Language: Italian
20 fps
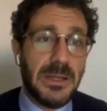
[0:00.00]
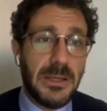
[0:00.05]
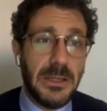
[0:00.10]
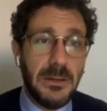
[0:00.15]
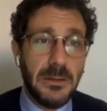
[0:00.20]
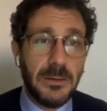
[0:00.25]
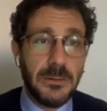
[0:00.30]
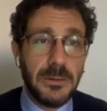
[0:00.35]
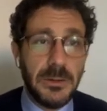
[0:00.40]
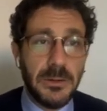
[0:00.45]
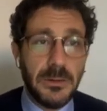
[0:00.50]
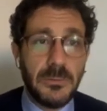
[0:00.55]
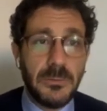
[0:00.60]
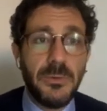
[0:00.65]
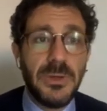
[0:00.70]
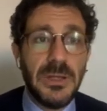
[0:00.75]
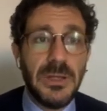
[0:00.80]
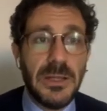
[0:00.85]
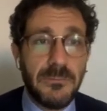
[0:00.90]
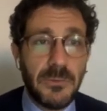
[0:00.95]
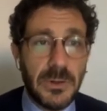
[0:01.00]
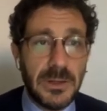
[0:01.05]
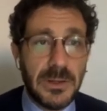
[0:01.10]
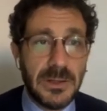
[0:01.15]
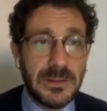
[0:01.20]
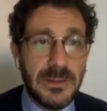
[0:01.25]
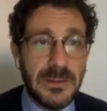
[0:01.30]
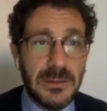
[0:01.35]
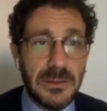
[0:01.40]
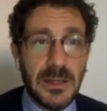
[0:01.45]
periodi in cui la
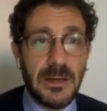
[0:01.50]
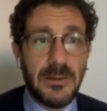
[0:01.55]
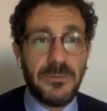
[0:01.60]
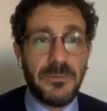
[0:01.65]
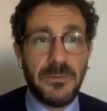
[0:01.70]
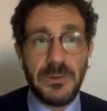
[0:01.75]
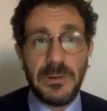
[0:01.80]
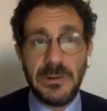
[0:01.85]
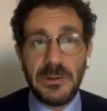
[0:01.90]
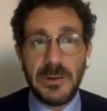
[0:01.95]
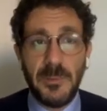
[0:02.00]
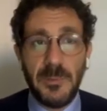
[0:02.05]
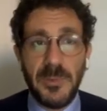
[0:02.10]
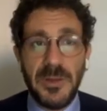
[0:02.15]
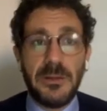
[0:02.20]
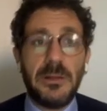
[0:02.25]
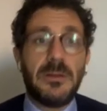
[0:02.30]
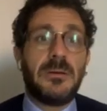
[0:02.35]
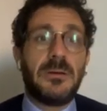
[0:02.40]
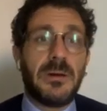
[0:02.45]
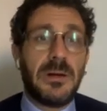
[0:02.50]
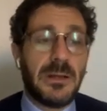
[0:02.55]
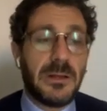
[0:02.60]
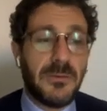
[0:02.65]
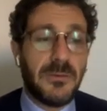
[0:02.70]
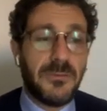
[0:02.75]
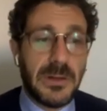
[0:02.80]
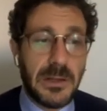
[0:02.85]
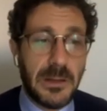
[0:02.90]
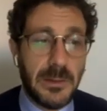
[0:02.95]
volatilità fondamentalmente è
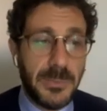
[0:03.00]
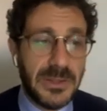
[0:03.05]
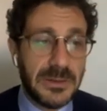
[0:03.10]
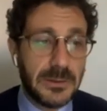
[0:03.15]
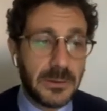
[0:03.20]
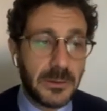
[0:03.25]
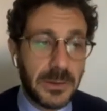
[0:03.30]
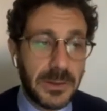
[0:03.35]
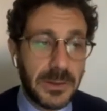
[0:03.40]
tornata a farla